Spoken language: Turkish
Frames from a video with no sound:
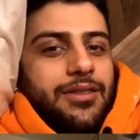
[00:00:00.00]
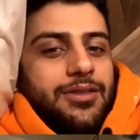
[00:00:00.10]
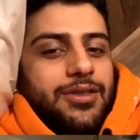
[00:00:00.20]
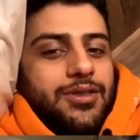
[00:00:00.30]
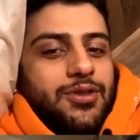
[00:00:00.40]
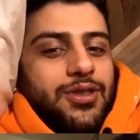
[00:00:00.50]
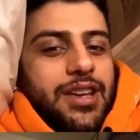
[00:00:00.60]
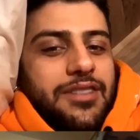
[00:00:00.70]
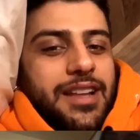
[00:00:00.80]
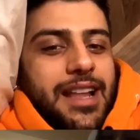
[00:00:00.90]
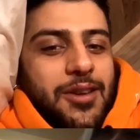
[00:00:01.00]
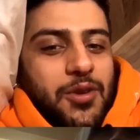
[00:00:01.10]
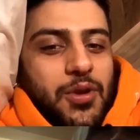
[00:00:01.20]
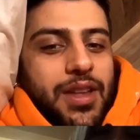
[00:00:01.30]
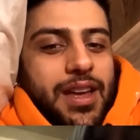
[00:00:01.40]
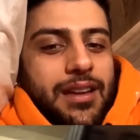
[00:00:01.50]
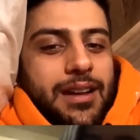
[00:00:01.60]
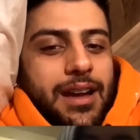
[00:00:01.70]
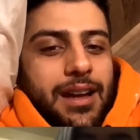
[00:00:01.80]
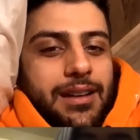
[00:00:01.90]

Şu sevgililer gününde. He?